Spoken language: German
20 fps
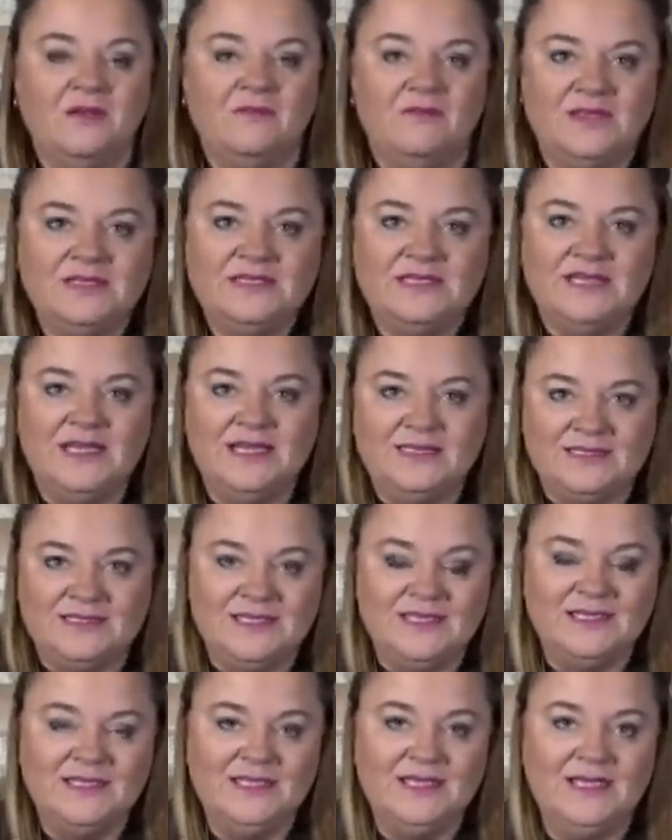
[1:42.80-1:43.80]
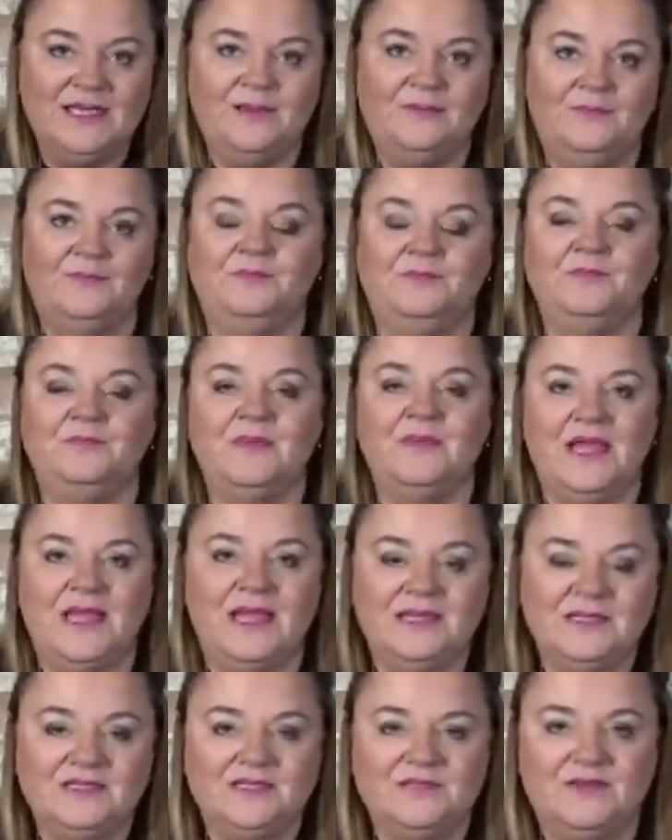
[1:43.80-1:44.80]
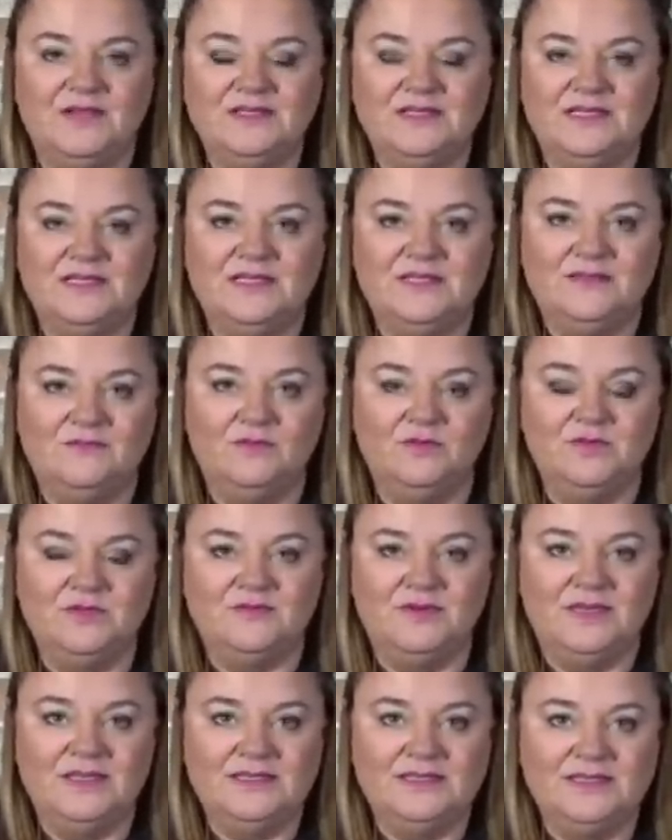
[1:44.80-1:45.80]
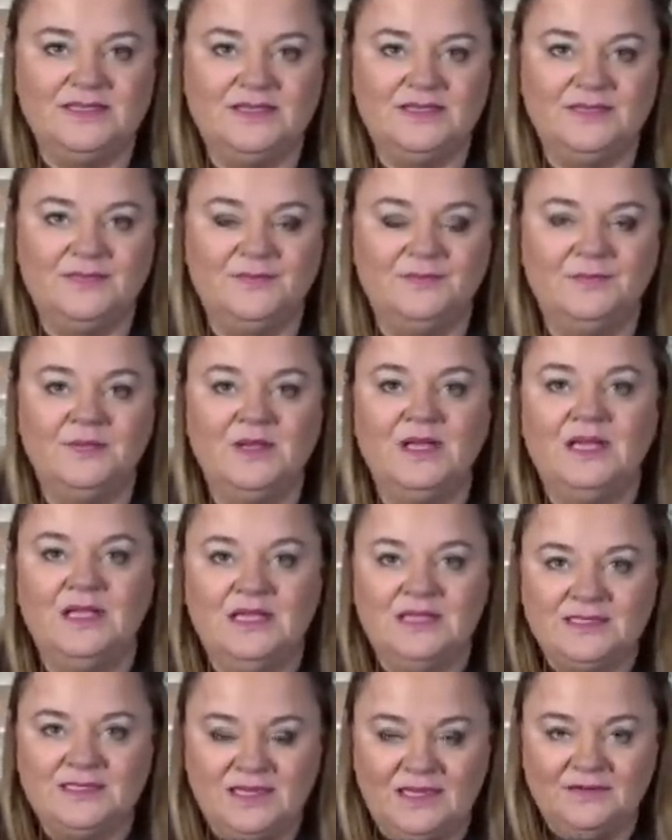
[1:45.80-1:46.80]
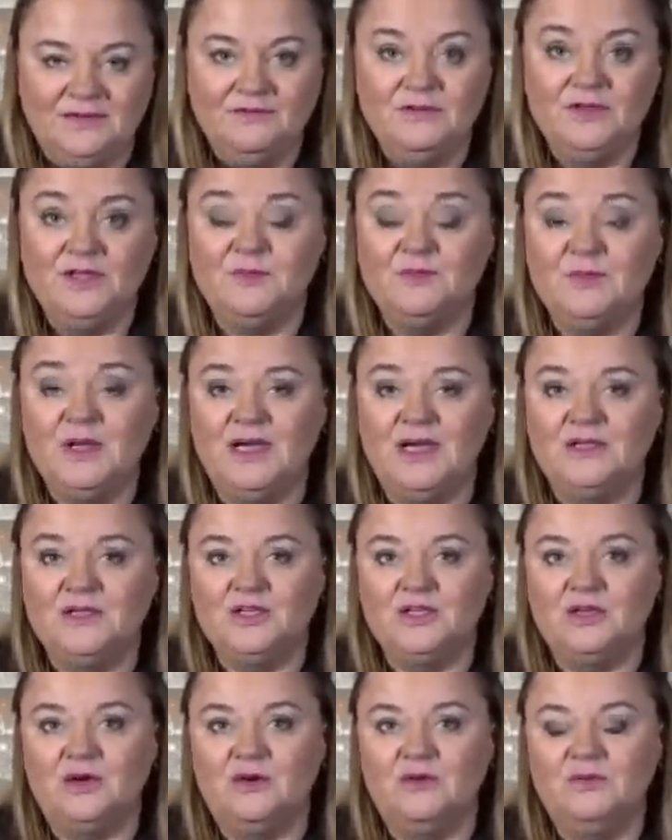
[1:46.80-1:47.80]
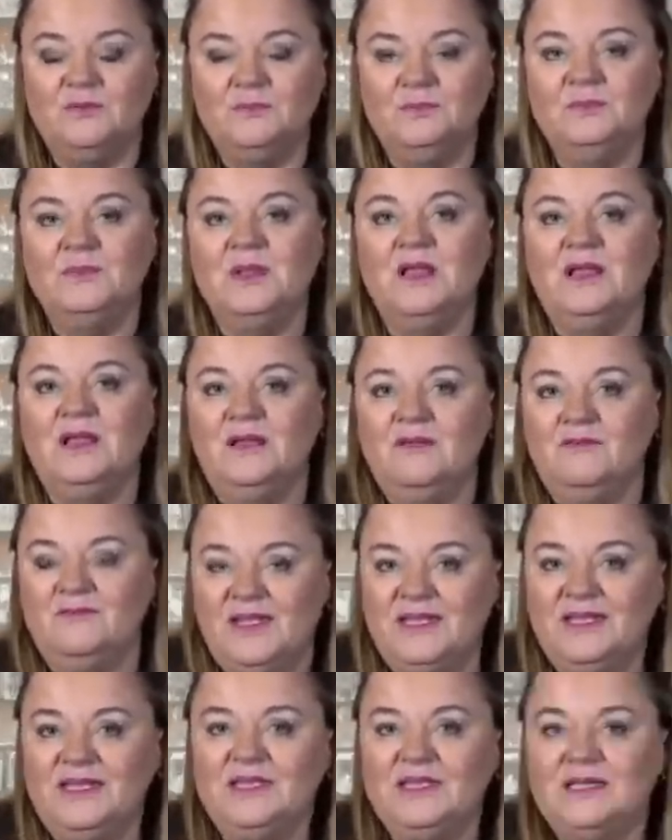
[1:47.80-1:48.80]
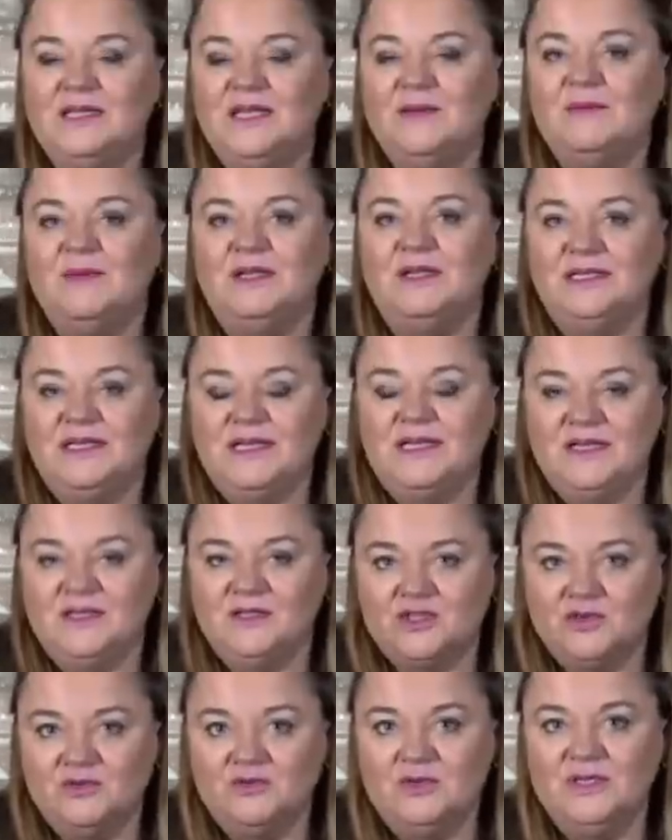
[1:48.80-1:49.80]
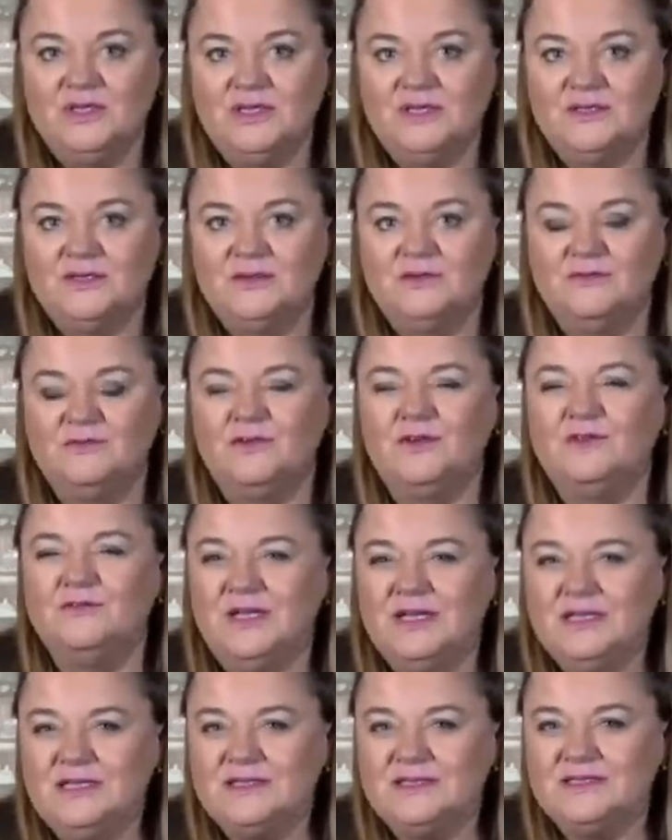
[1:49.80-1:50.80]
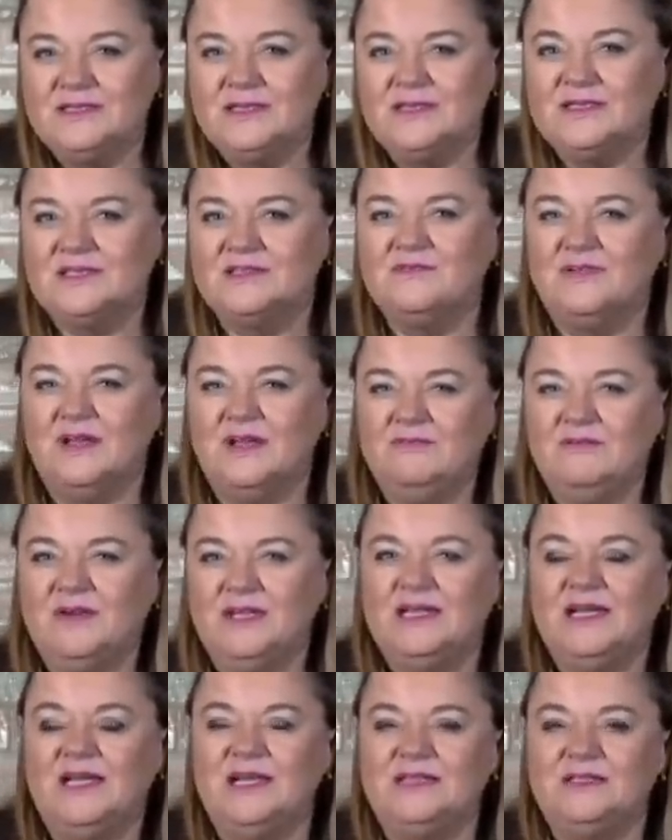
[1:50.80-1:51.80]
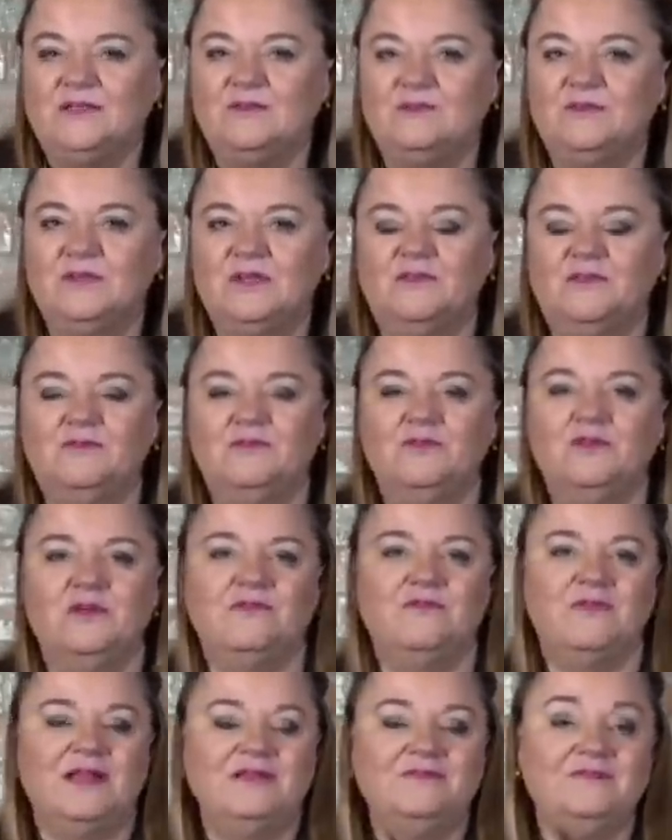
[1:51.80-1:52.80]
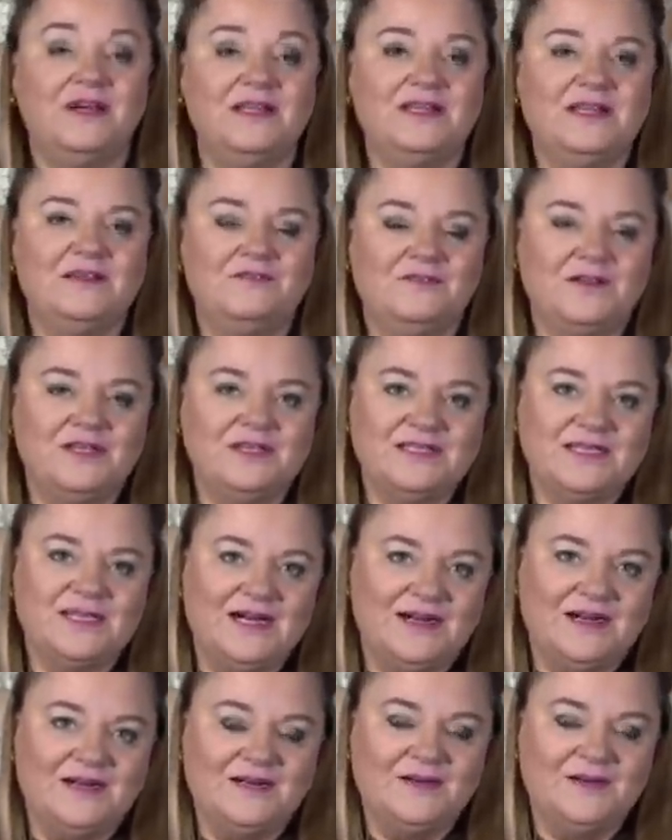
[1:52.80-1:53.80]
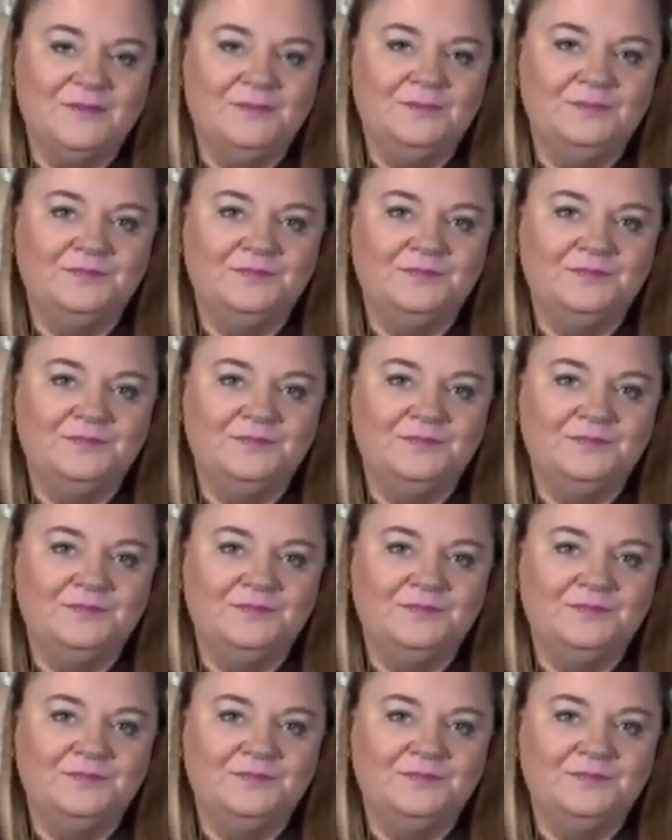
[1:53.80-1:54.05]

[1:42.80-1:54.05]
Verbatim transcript: wenn Sie jetzt hingehen, Ende 2022, dann würde ich mir anschauen, wenn Ihnen jemand Geld schuldet, von wann ist das? Wann war die Rechnung dafür? Wann war der Vertrag?